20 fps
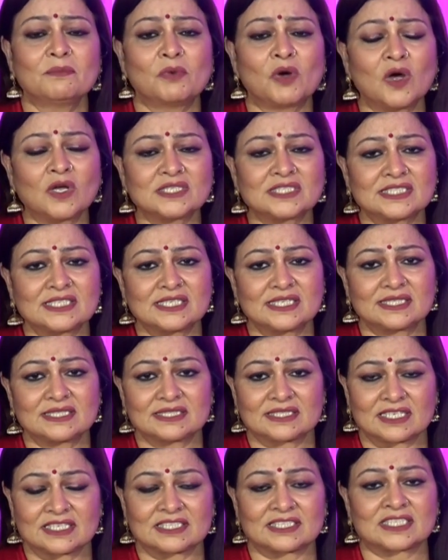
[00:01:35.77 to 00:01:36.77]
बहुत सी
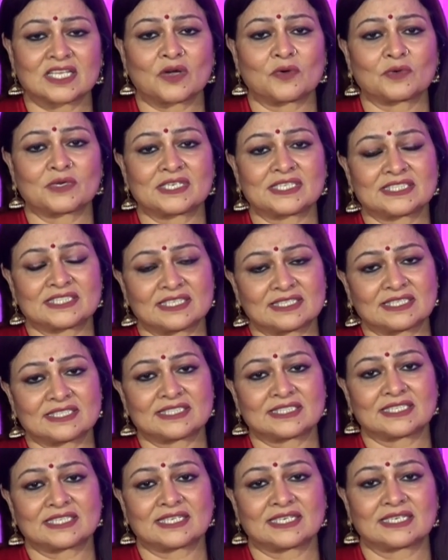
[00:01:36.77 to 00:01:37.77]
संस्थाओं के
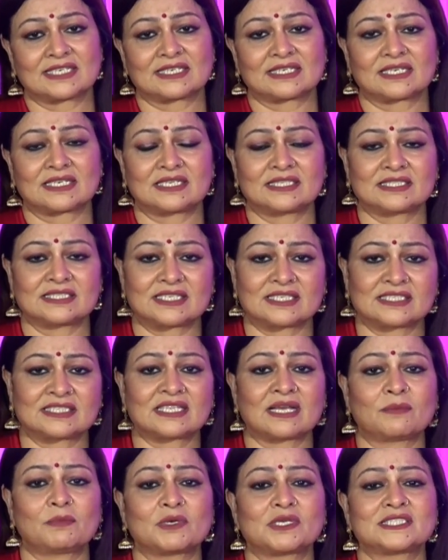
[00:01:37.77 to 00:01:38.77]
सदस्य हैं कहीं
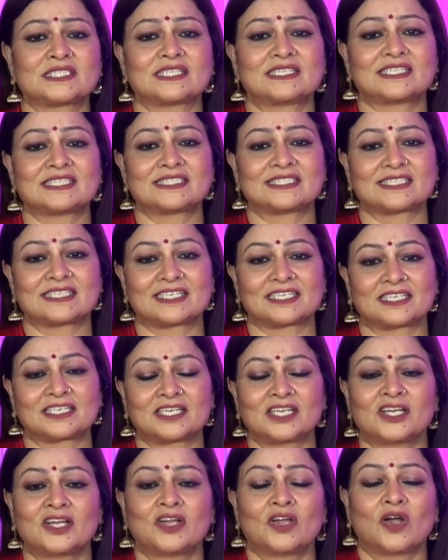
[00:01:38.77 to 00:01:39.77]
संस्थापक सदस्य
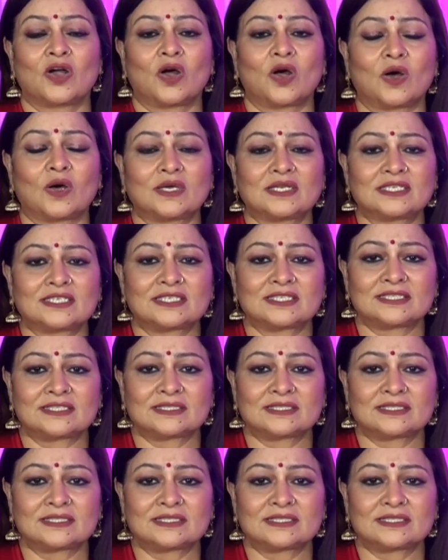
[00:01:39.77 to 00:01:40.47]
हैं और